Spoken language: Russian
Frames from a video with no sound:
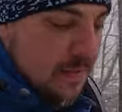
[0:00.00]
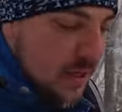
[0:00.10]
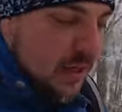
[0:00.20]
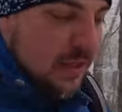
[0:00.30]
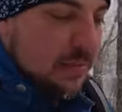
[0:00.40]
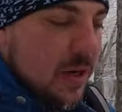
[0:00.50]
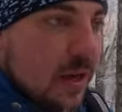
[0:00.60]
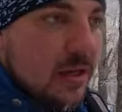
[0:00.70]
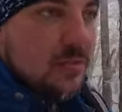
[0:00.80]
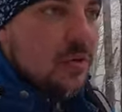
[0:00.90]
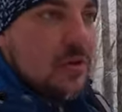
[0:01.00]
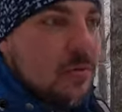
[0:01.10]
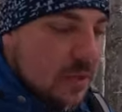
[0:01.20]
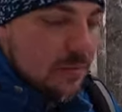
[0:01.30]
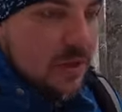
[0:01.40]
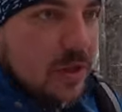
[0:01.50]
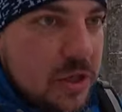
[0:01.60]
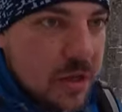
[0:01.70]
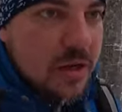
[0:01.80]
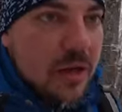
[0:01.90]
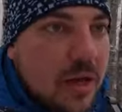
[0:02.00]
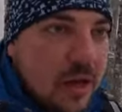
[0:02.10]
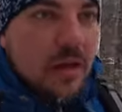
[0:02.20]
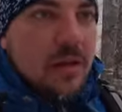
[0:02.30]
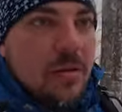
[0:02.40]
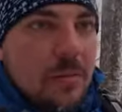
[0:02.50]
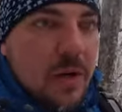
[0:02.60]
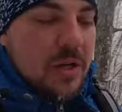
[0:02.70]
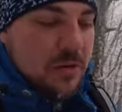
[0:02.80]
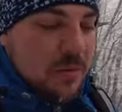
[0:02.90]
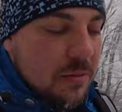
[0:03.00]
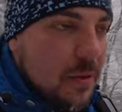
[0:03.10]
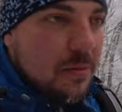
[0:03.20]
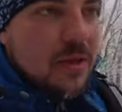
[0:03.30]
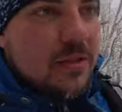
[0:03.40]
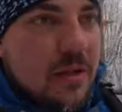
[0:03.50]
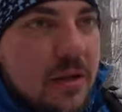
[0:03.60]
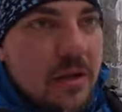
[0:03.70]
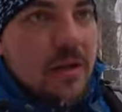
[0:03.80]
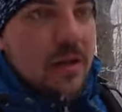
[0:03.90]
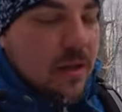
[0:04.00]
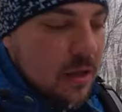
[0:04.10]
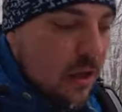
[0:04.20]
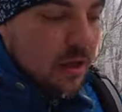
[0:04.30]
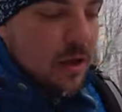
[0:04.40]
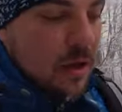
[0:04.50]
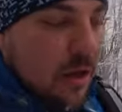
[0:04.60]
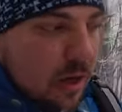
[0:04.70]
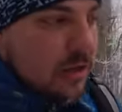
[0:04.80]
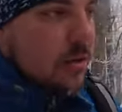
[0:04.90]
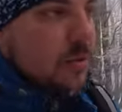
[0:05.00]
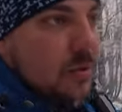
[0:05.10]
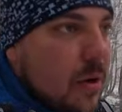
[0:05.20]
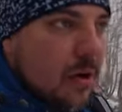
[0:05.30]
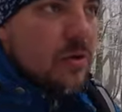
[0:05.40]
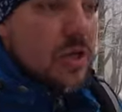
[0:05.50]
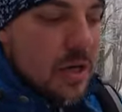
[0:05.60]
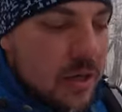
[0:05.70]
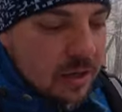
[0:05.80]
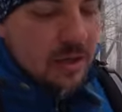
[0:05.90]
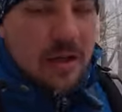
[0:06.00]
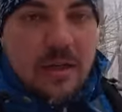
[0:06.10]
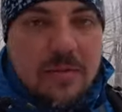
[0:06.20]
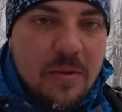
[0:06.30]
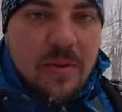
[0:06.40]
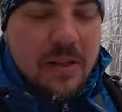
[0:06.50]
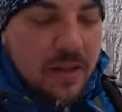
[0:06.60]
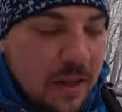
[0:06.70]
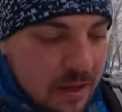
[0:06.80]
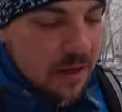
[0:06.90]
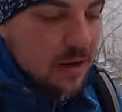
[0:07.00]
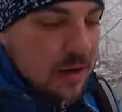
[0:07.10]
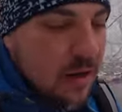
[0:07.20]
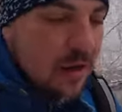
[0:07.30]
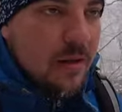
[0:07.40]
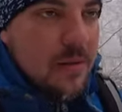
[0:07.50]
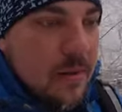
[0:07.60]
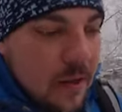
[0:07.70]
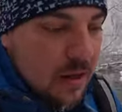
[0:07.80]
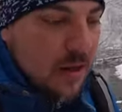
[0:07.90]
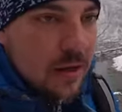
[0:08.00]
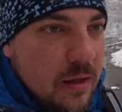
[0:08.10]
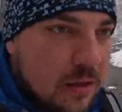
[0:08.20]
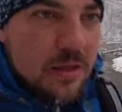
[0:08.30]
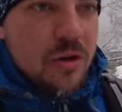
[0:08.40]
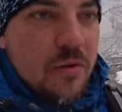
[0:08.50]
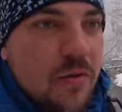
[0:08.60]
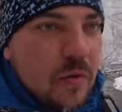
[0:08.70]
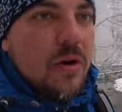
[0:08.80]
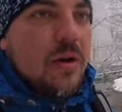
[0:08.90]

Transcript: Сейчас мы спустимся пониже ну, и поищем себе место, а, где будем уже разбивать лагерь на ночевку.